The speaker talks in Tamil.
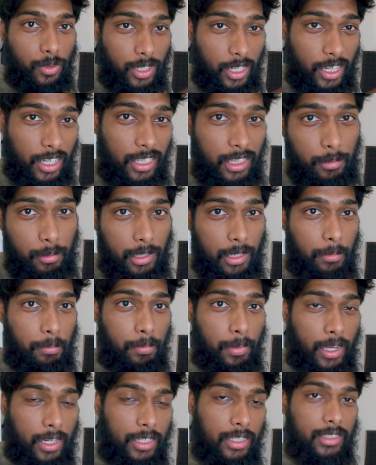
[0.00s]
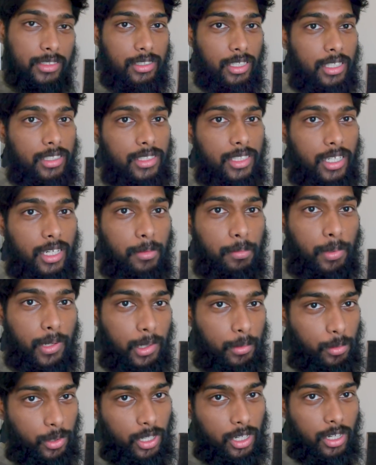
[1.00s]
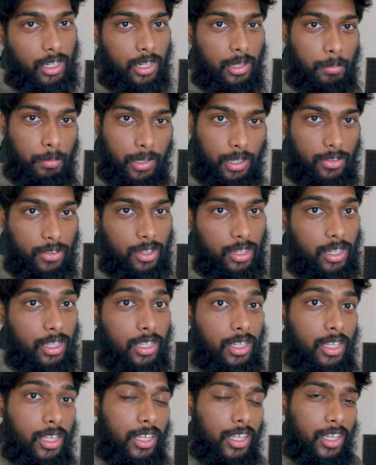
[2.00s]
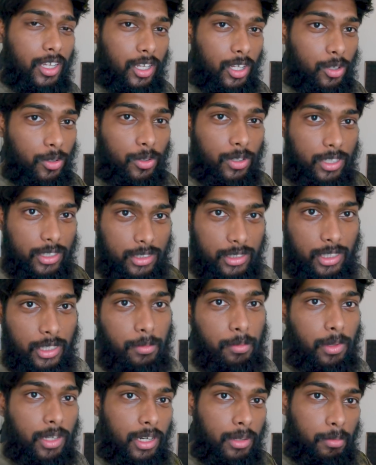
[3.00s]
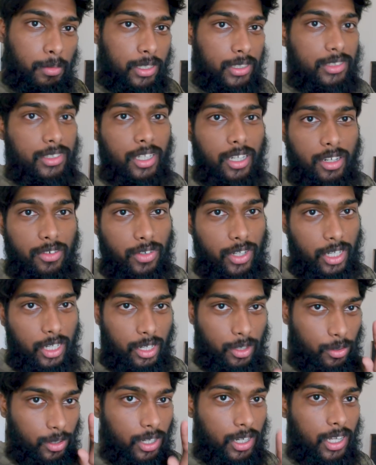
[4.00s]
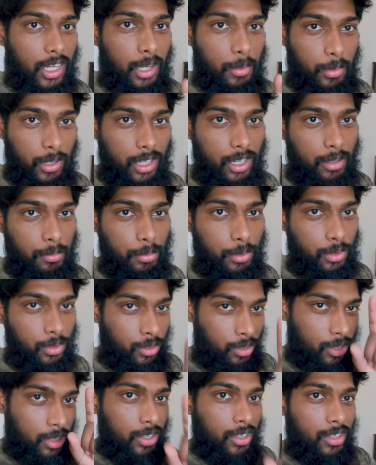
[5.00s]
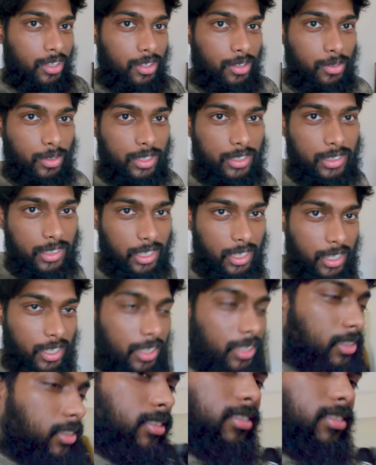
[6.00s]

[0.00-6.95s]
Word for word: உங்களால் இந்த மாதிரி பேனல்ஸ்லாம் செட்டப் பண்ண முடியலன்னா பரவாயில்ல இன்னும் ஒரு சீப்பான பெஸ்ட்டான வழி நான் உங்களுக்கு காமிக்கிறேன் இப்போது ஒன் செக்